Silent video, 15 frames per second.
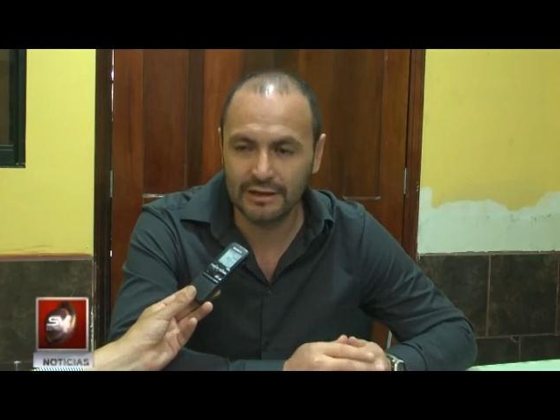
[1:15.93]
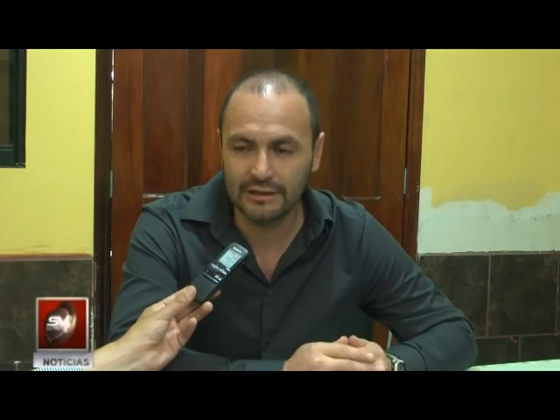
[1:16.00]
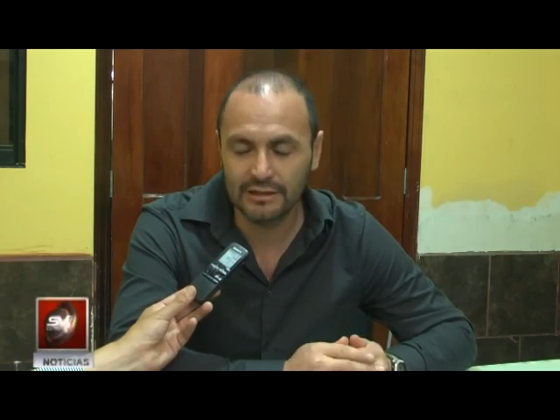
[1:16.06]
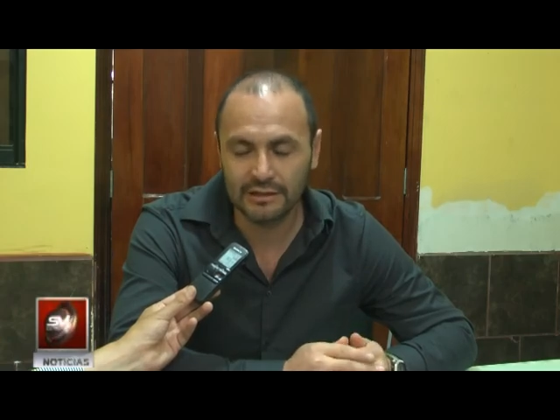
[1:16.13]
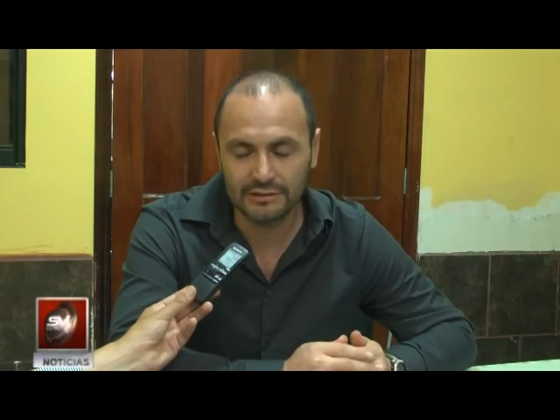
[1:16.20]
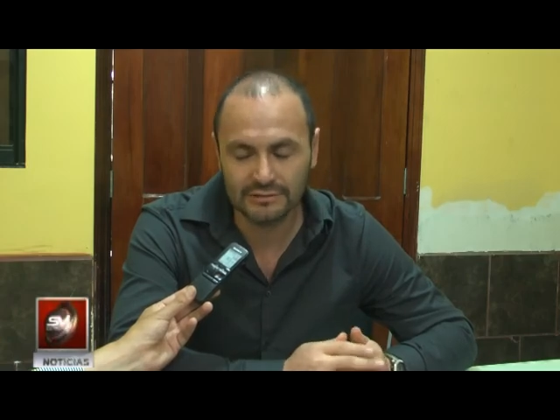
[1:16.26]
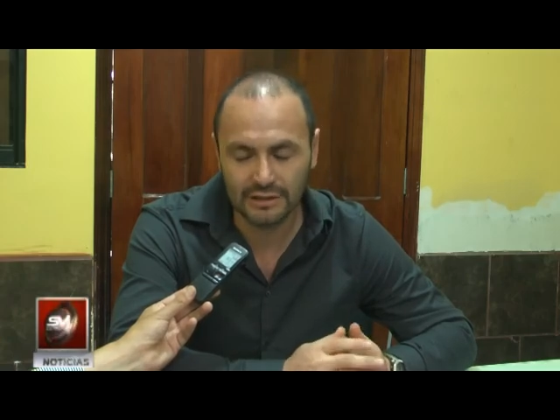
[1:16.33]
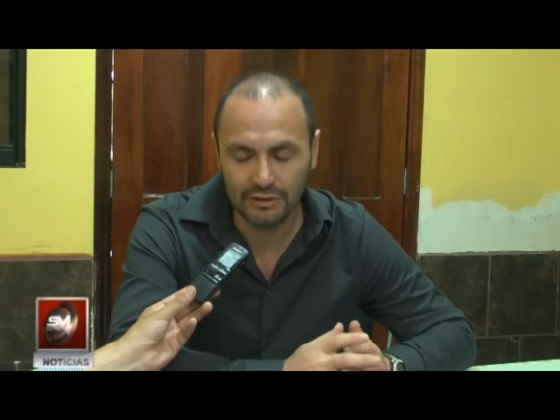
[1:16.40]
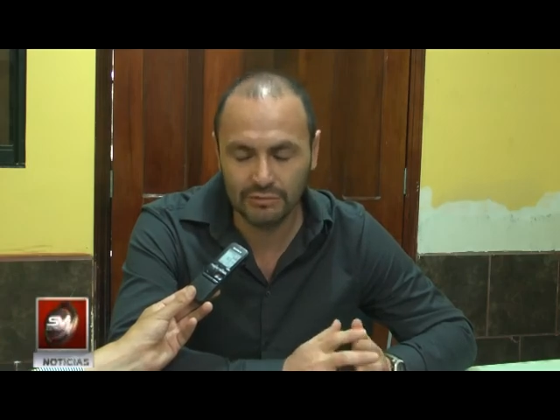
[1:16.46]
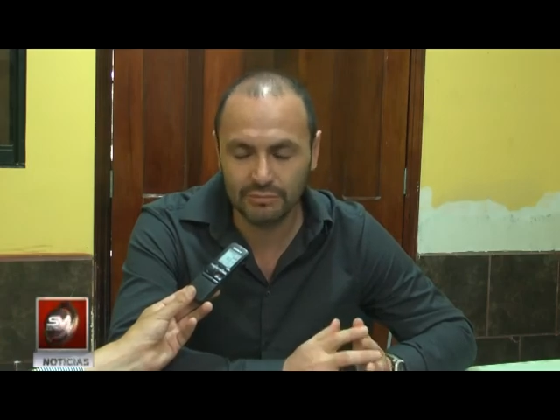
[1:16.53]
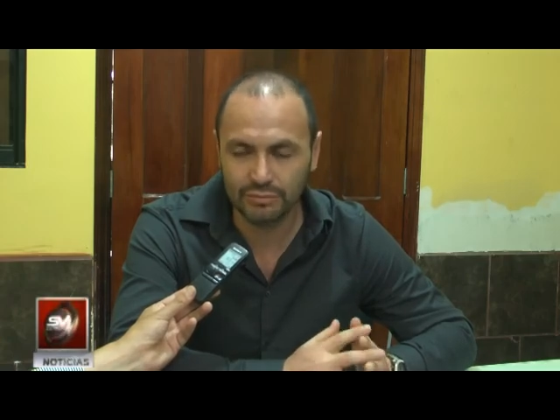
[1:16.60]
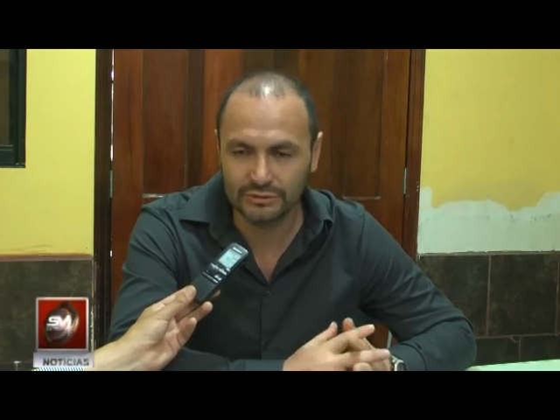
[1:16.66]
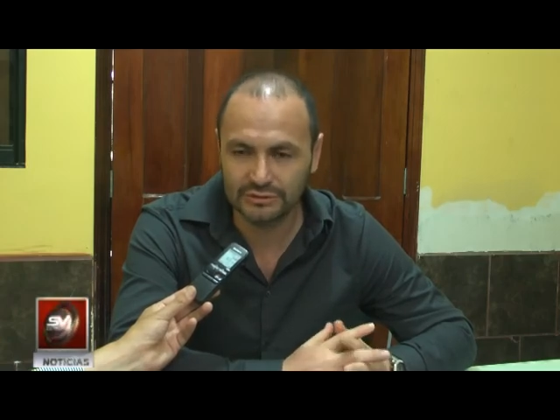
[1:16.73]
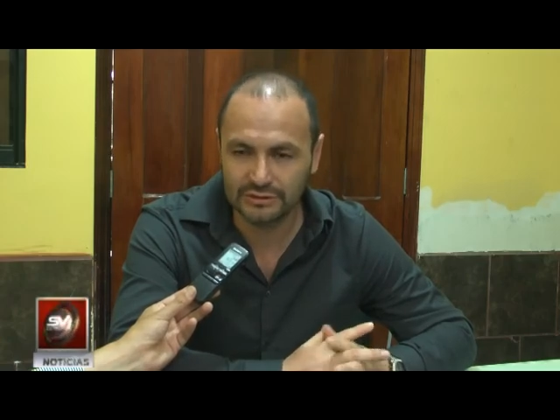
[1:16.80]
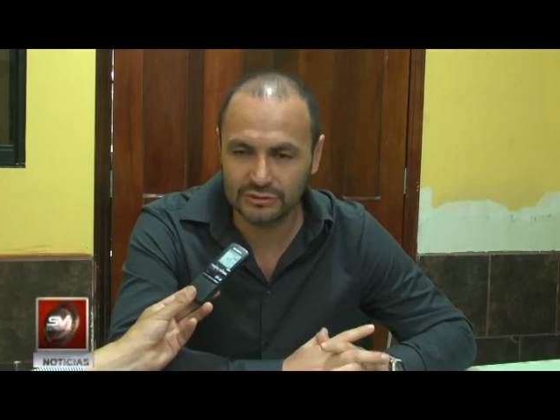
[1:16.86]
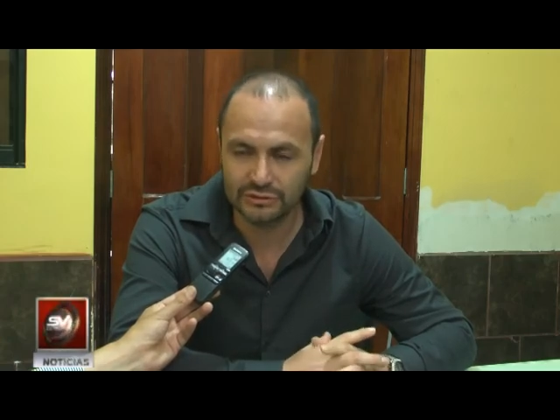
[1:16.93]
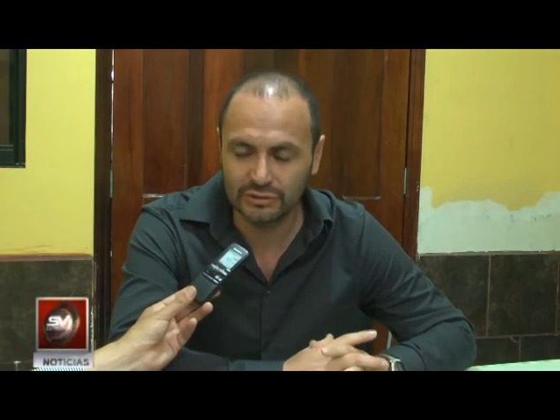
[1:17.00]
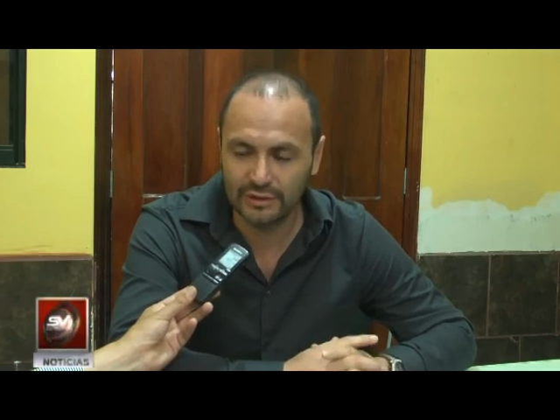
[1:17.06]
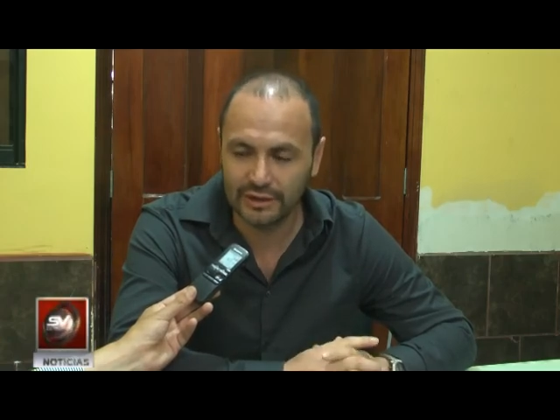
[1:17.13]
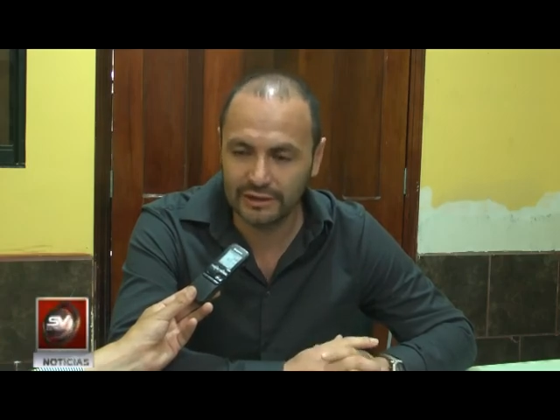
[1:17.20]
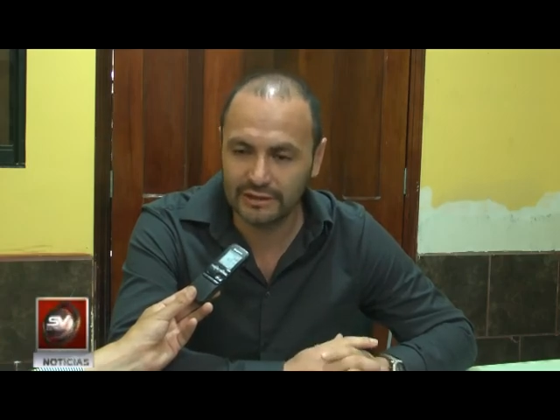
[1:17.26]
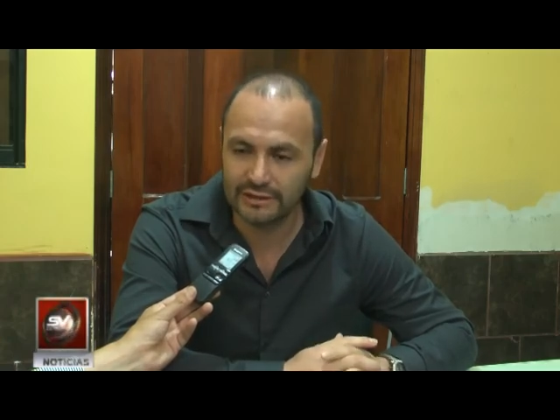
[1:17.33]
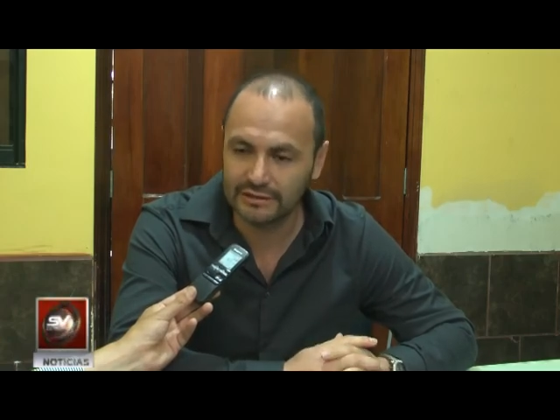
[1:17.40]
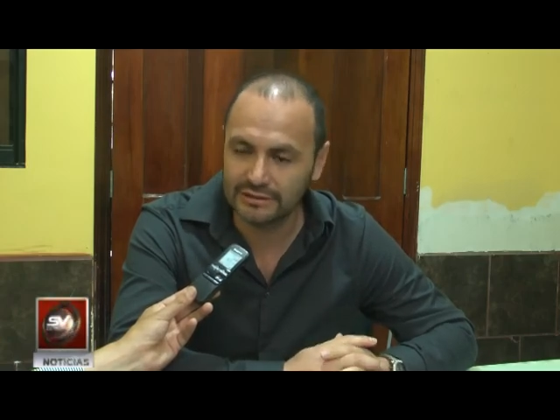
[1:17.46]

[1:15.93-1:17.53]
han ingresado, pues de eso hay que